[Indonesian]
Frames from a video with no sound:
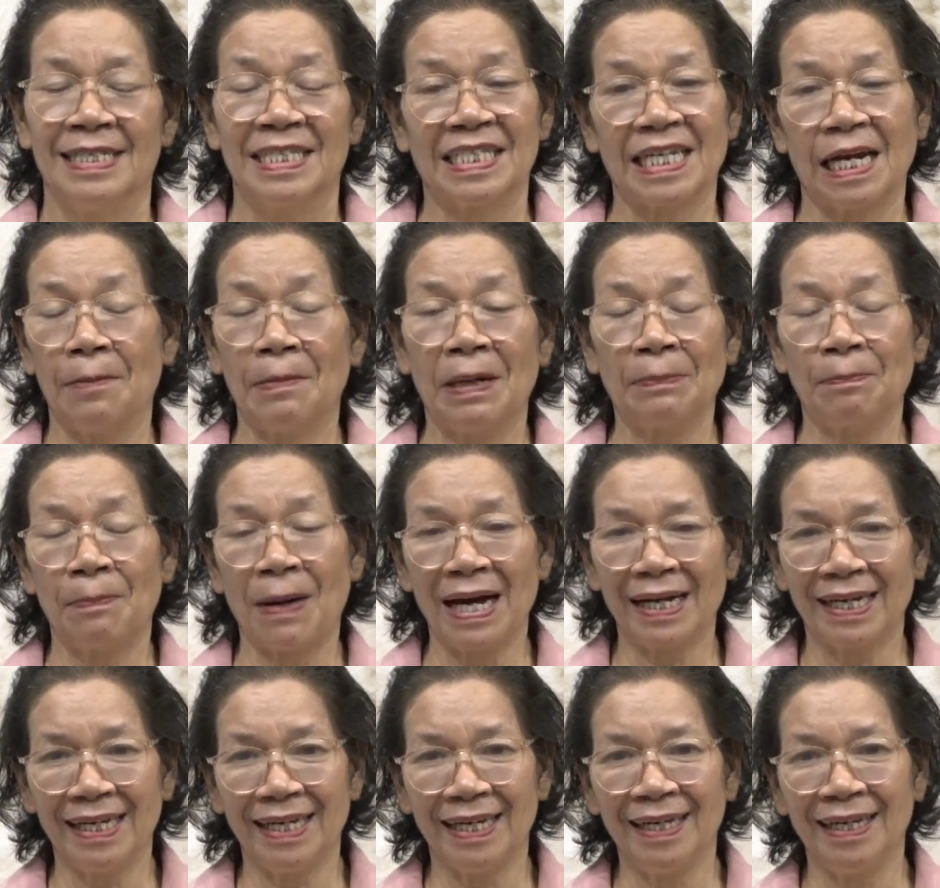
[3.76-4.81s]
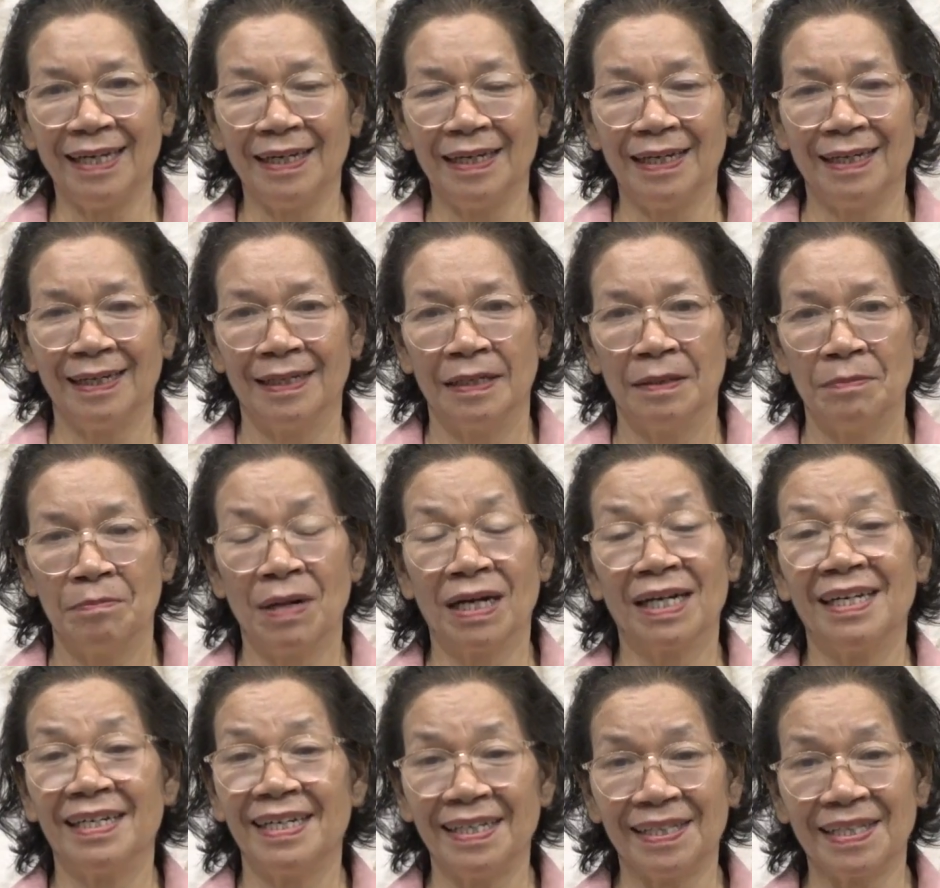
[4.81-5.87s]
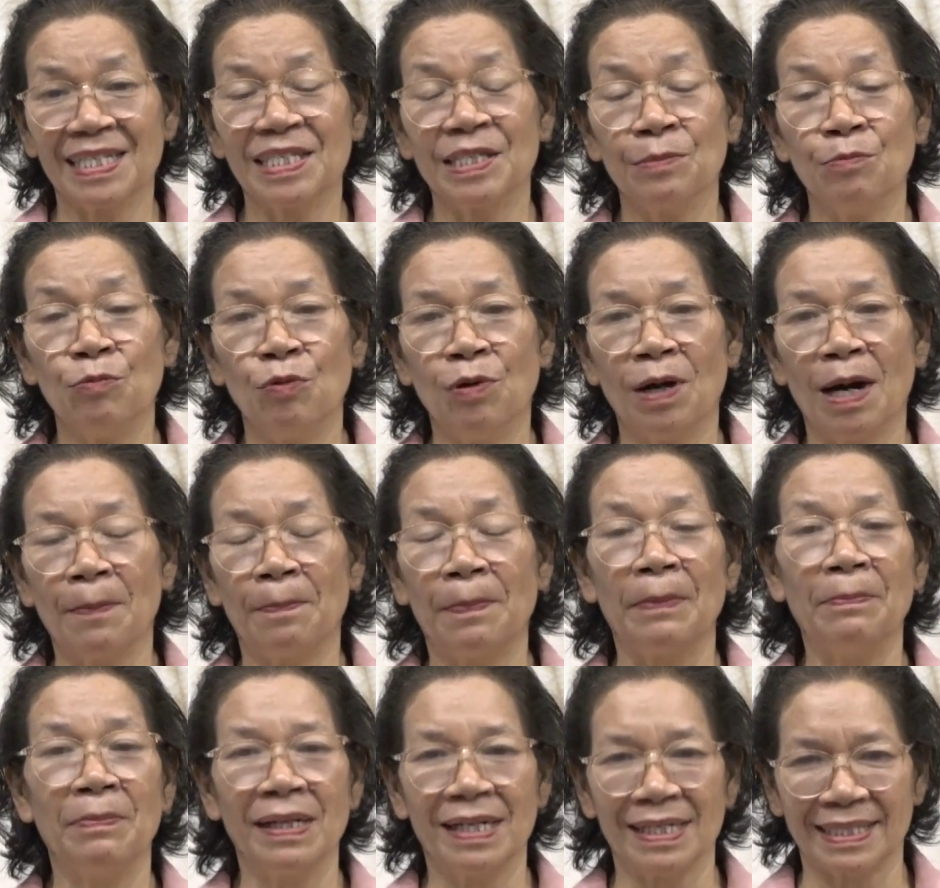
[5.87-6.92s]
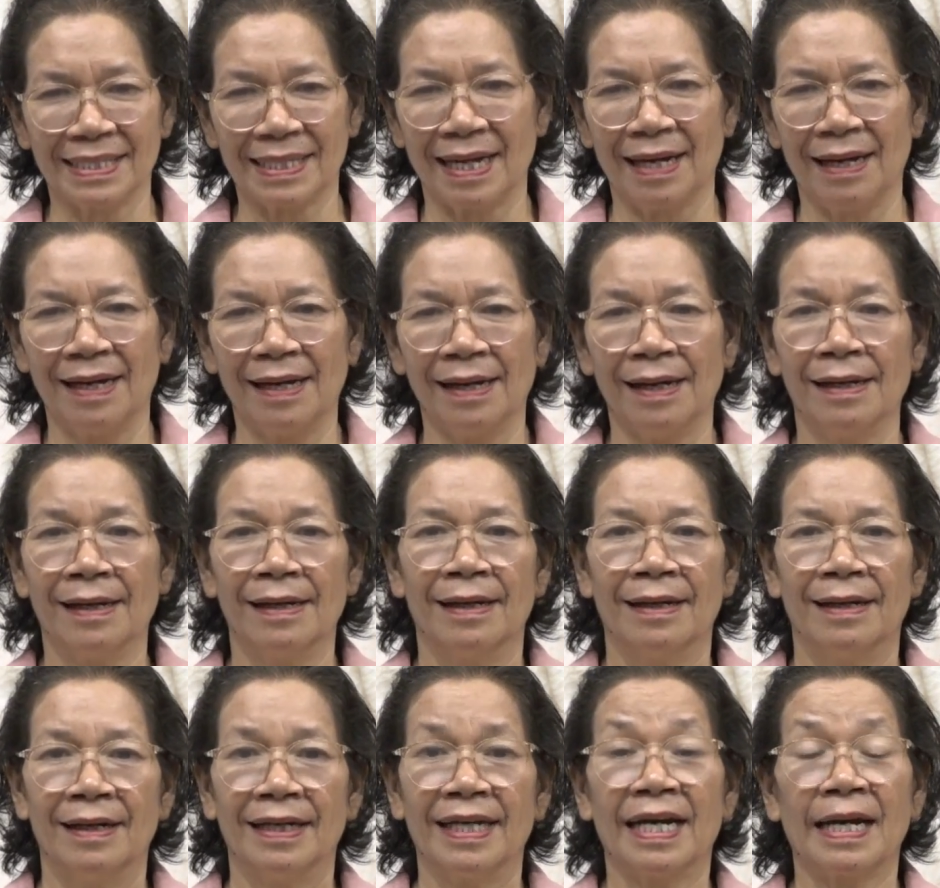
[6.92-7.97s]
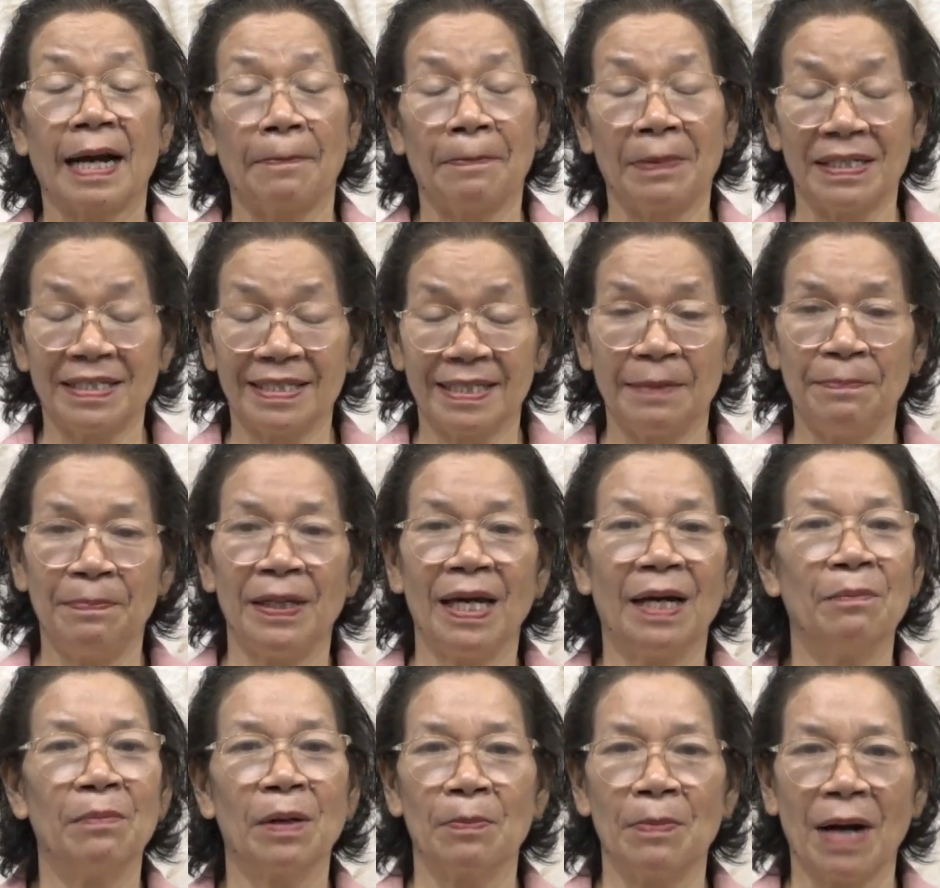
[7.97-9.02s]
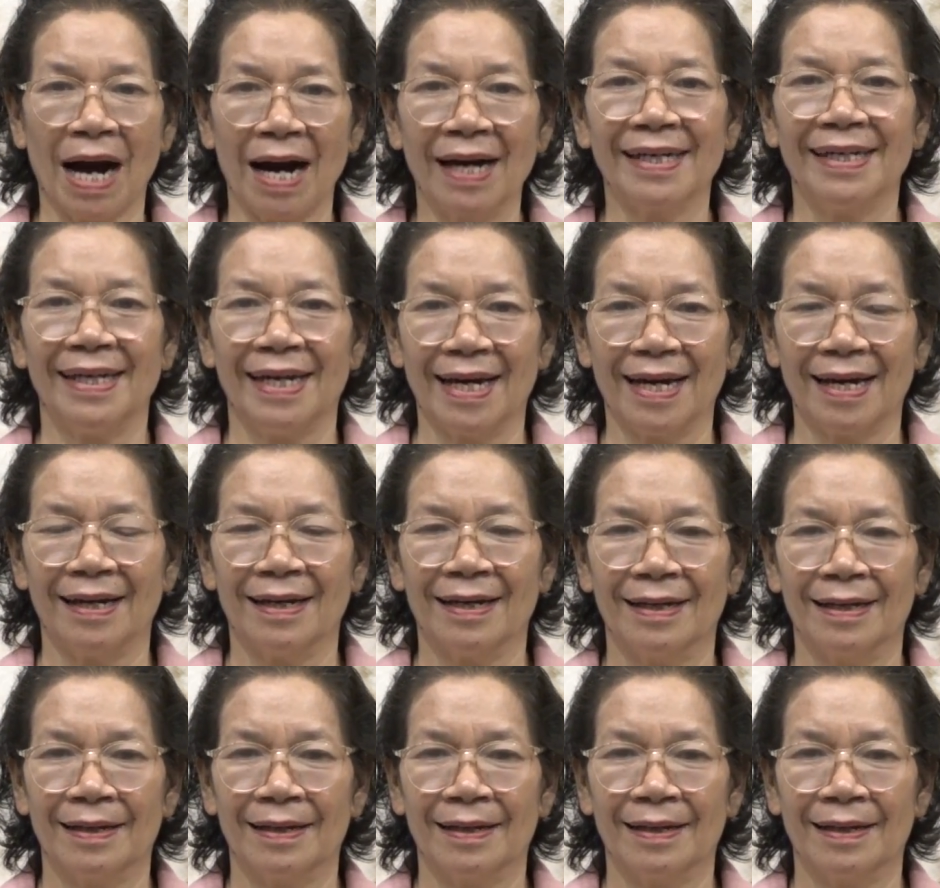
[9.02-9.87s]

Selamat pagi bagi kita semua pemirsa GKP TV yang berbahagia.